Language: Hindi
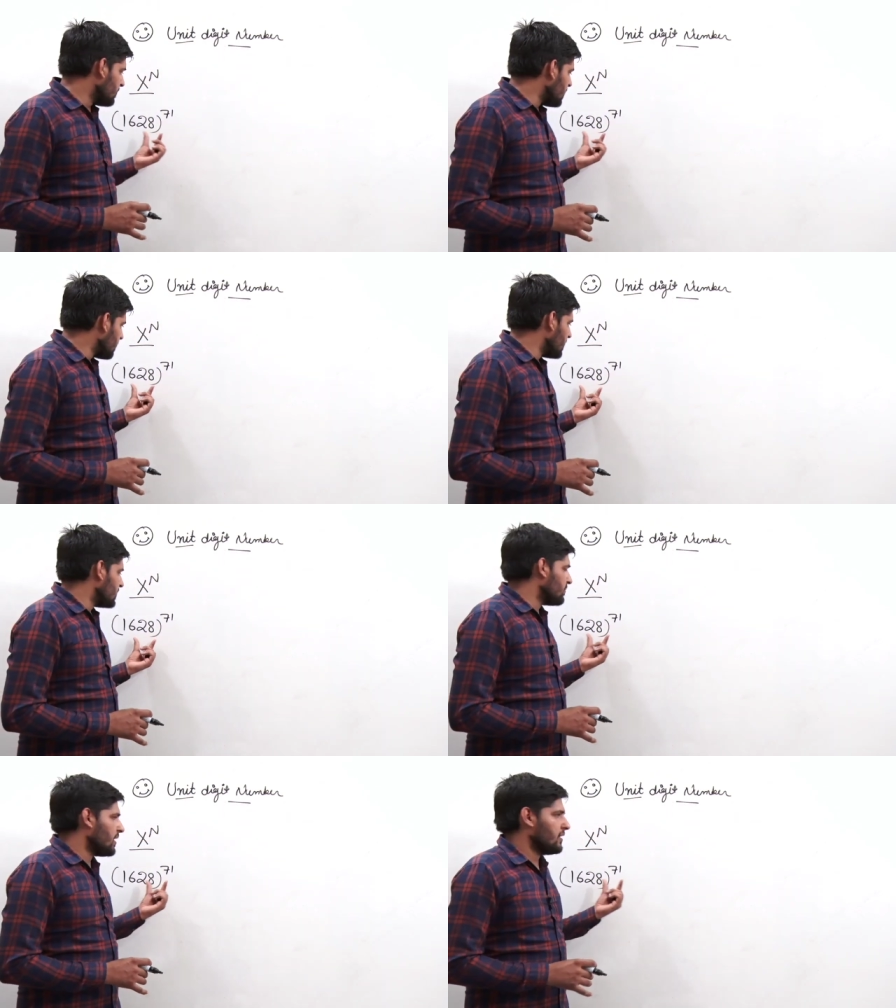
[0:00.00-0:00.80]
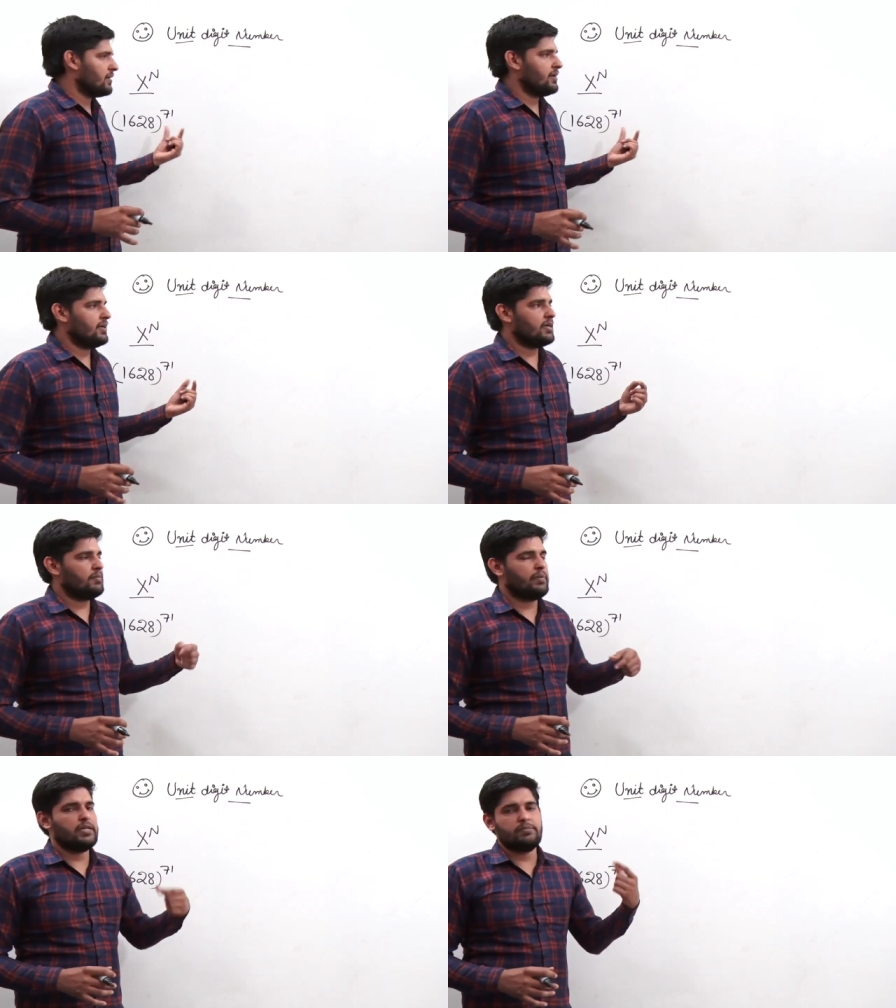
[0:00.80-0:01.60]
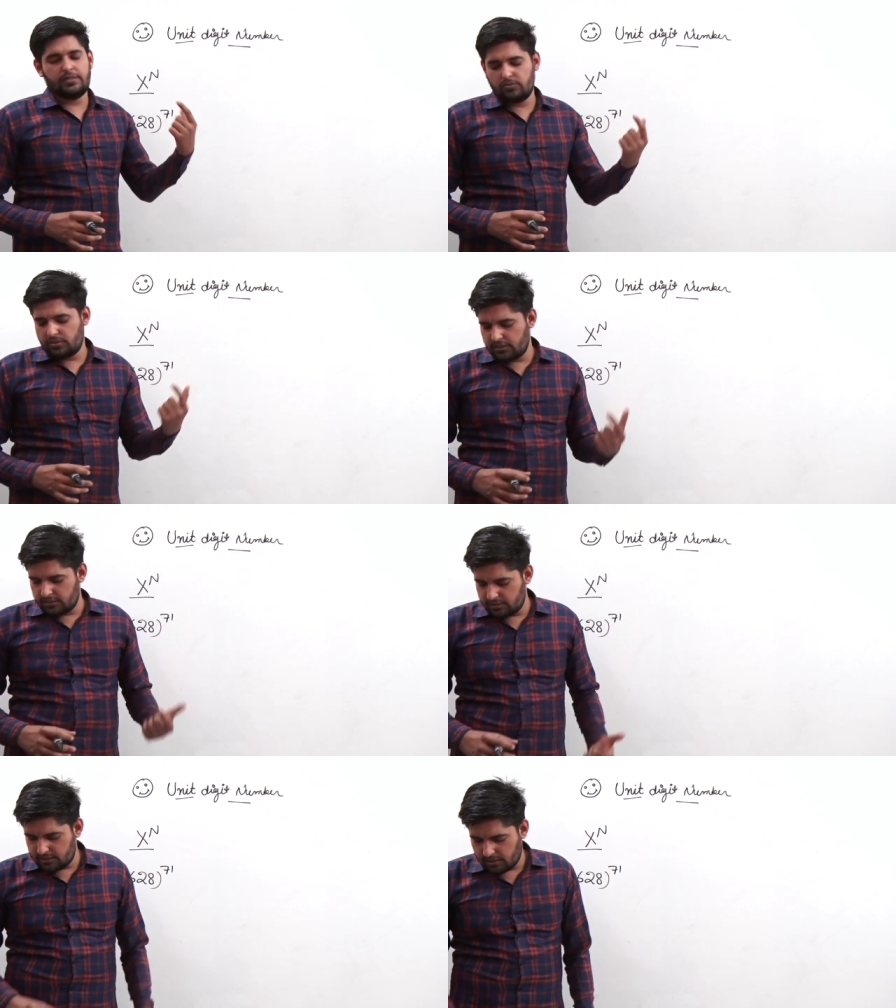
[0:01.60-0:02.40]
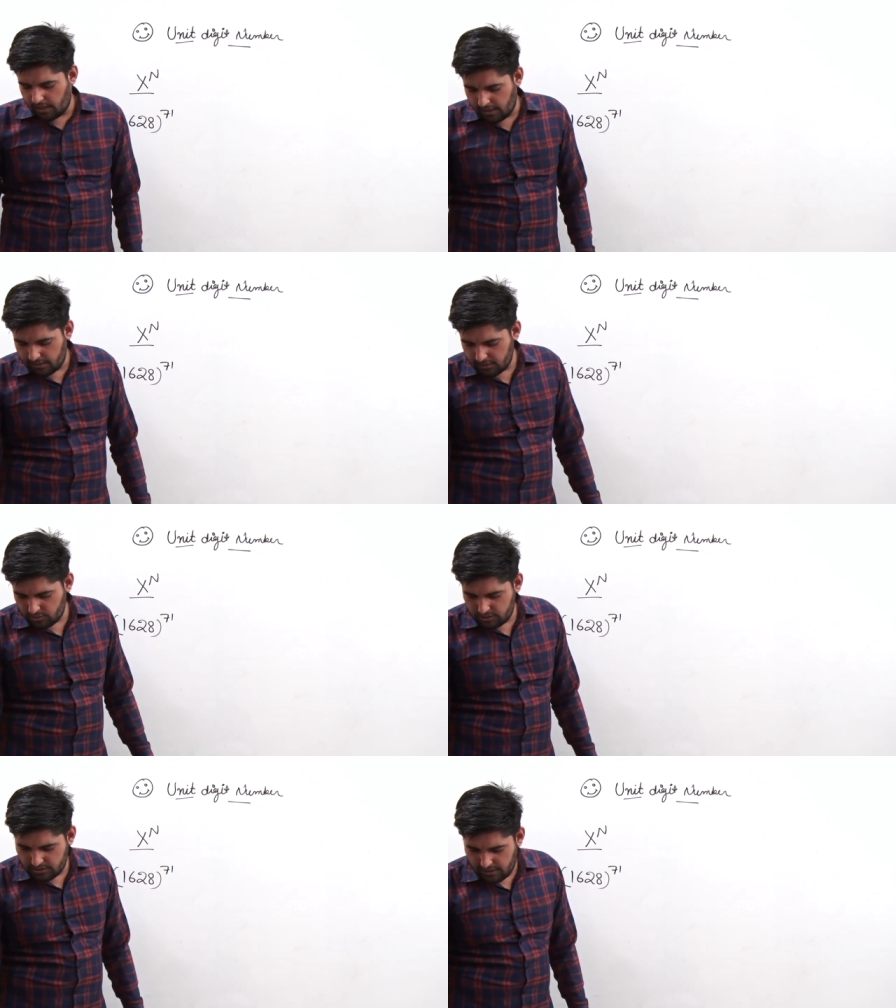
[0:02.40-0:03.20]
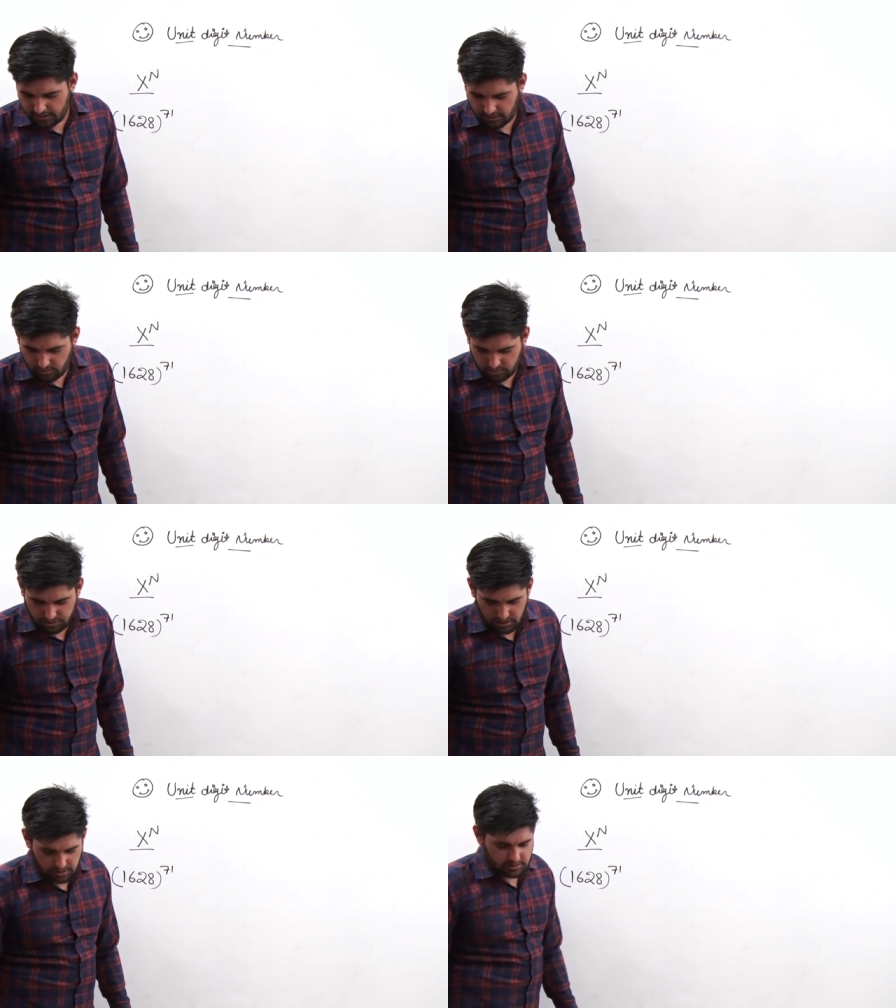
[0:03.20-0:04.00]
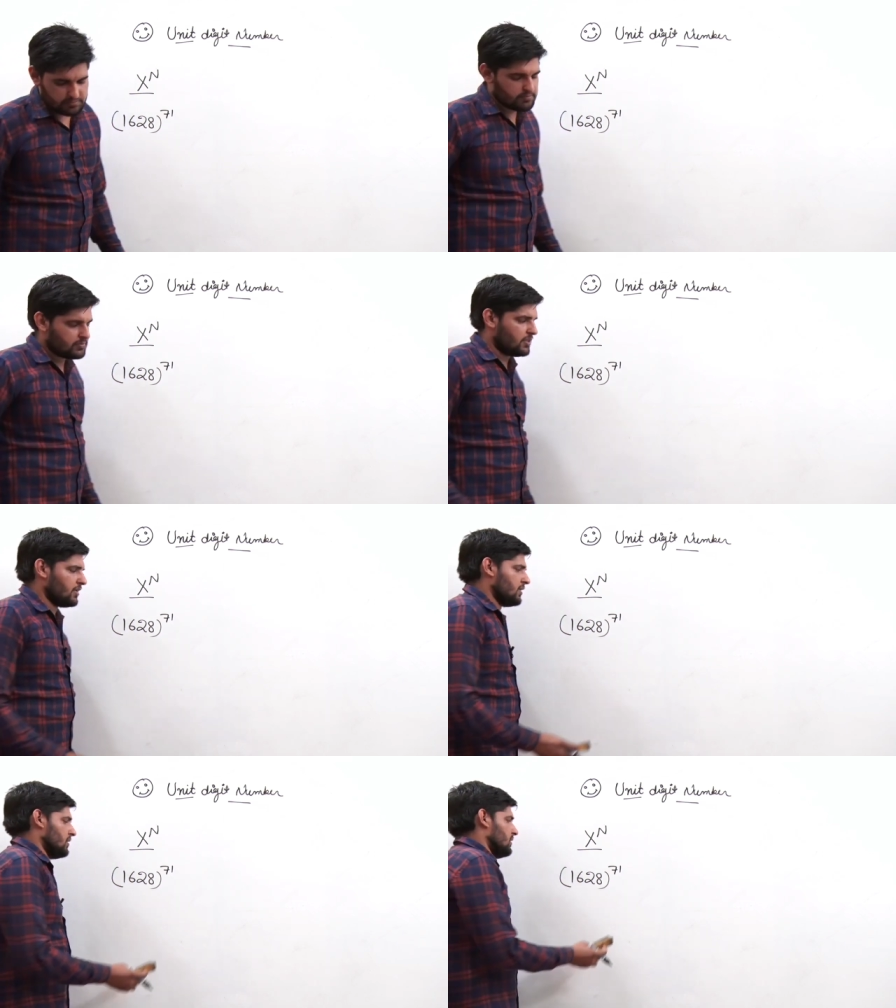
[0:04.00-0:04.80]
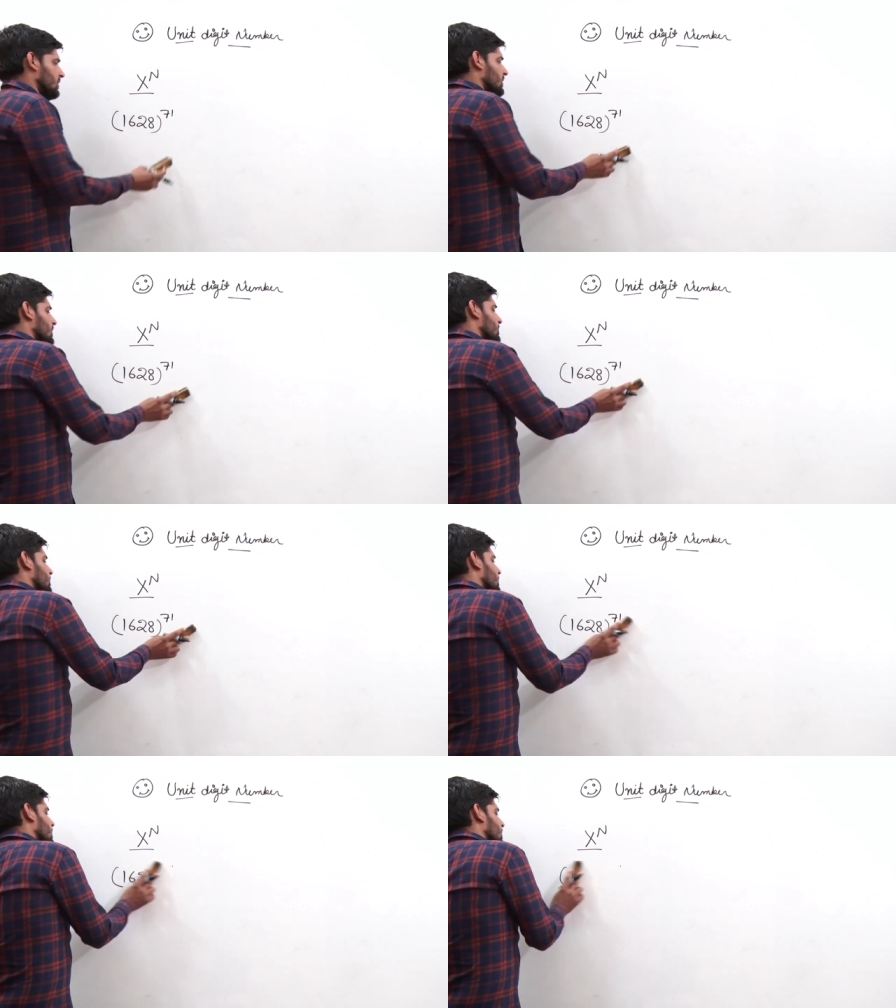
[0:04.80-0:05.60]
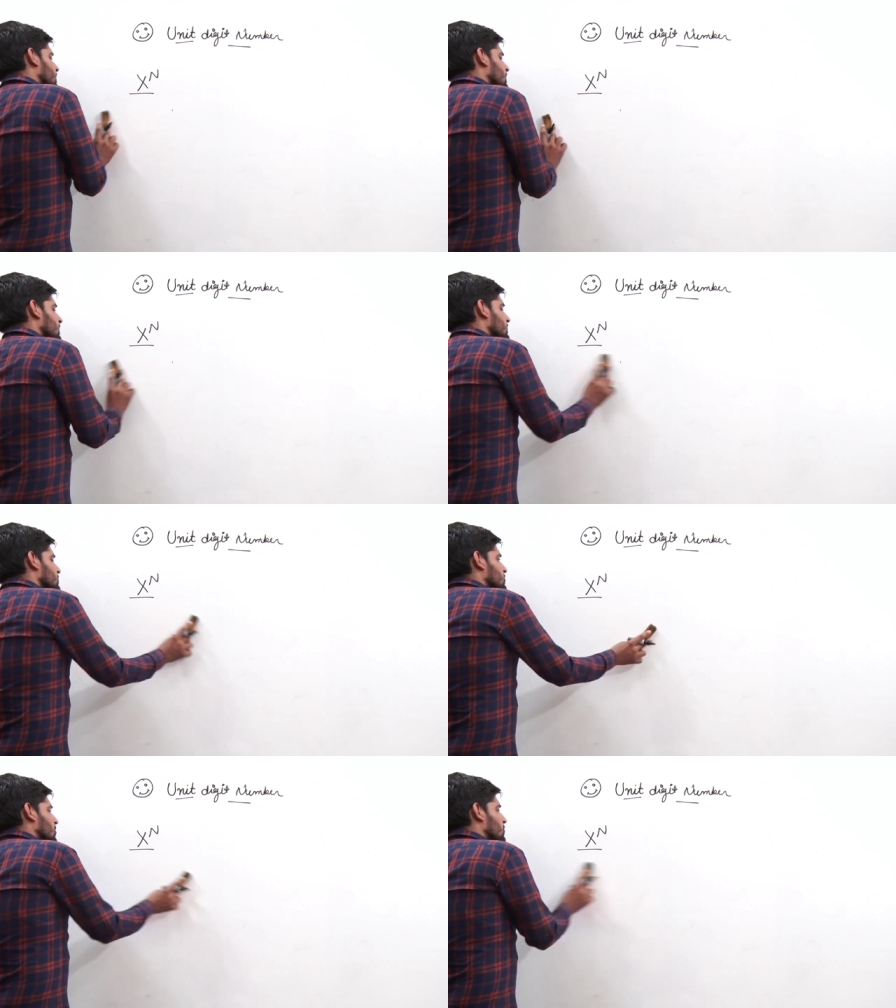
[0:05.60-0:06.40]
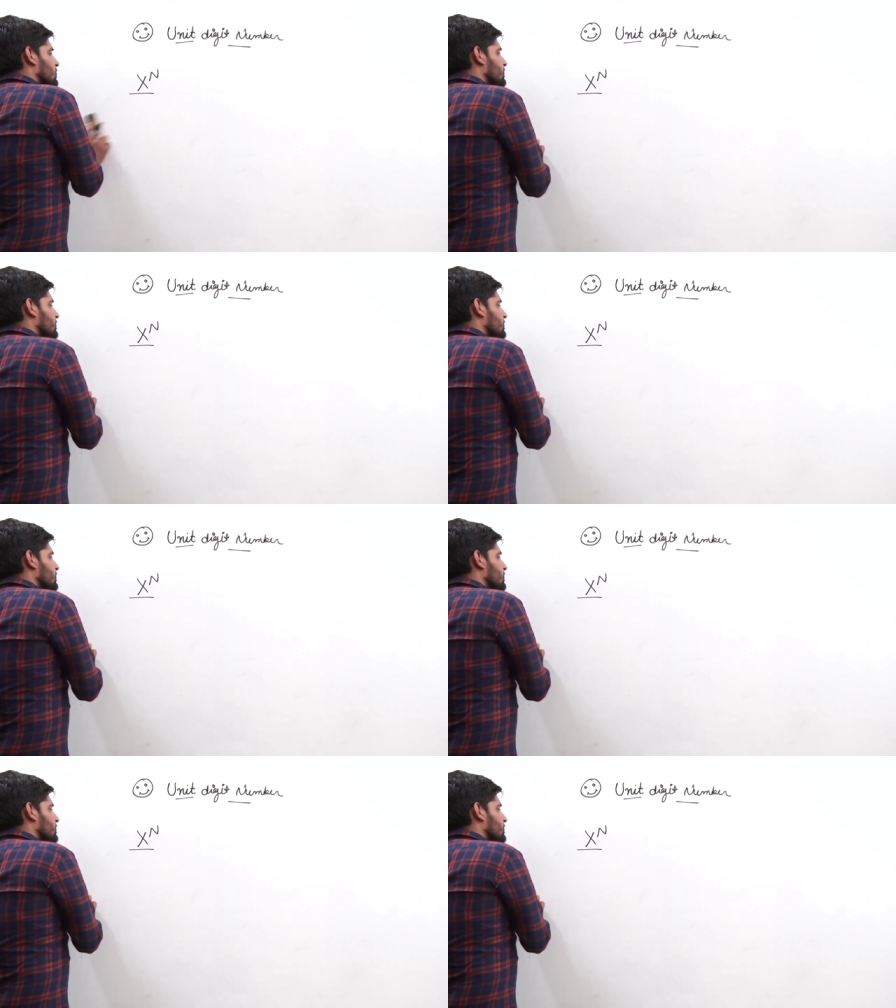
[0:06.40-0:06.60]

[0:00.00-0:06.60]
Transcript: बार मल्टीप्लाई करने के बाद में यूनिट डिजिट क्या आएगा तो इस तरह के क्वेश्चन आज हम देखेंगे ठीक है चलो